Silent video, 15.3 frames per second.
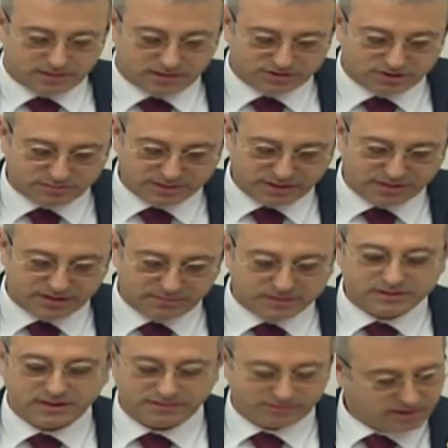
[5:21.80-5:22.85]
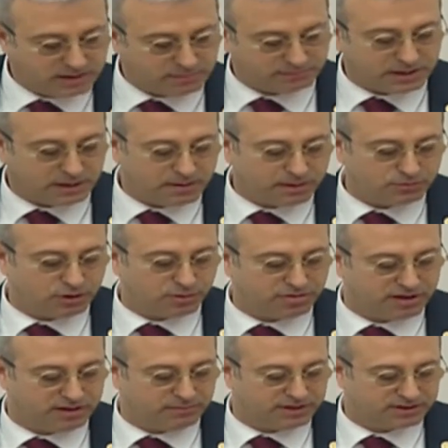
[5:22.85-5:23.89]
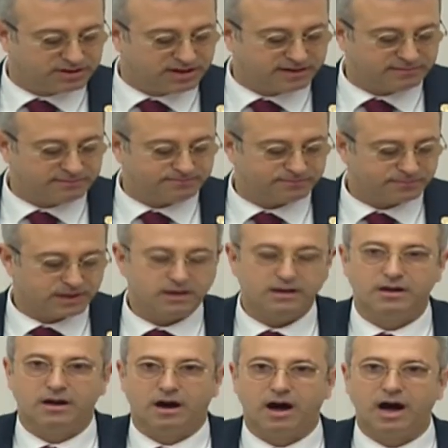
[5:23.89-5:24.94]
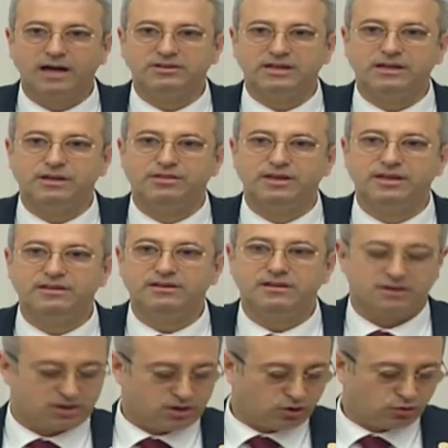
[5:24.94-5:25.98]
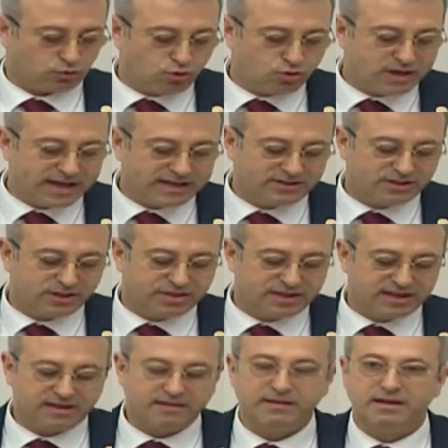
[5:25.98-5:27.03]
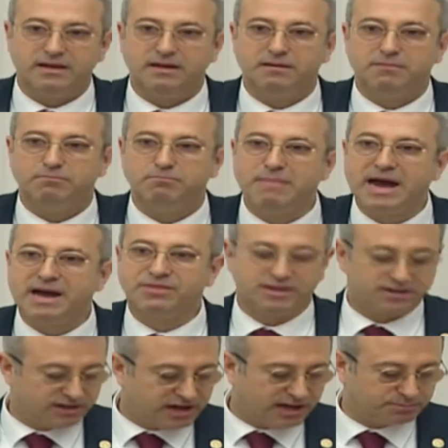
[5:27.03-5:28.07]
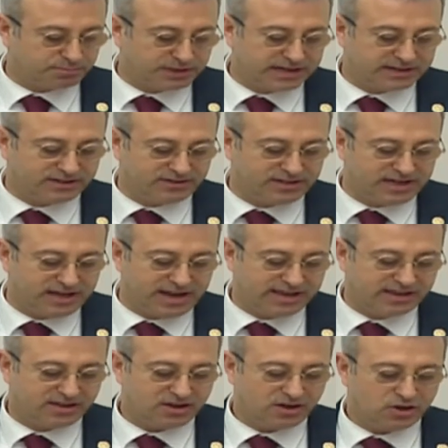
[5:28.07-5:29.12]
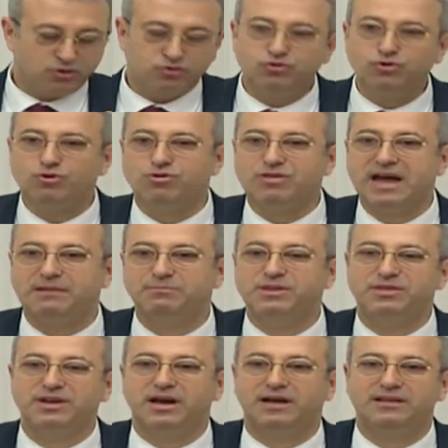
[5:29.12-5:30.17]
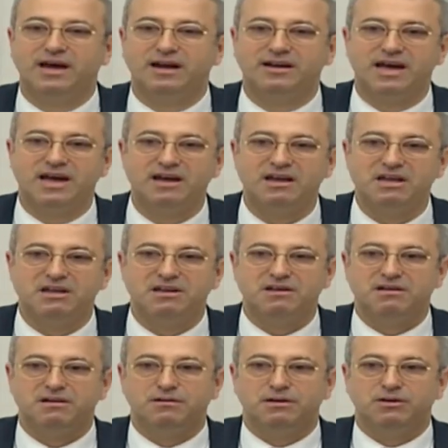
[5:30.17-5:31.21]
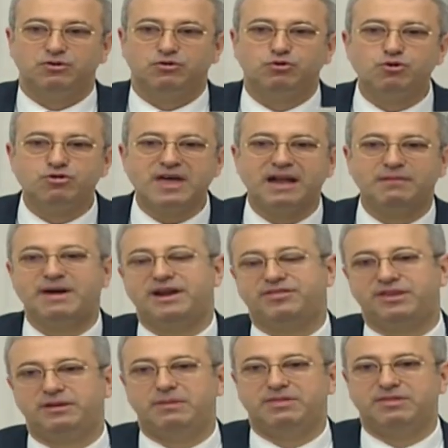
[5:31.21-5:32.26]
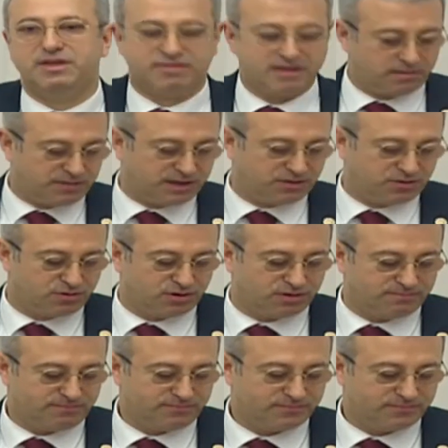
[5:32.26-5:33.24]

Açılmadı Sayın Başkan. Tamam, tamam diyorum Sayın Başkan. Akdeniz'in güzel incisi Mersin'i rahat bırakın diyerek şu güzel mısralarla güzel Mersin'ime seslenmek istiyorum.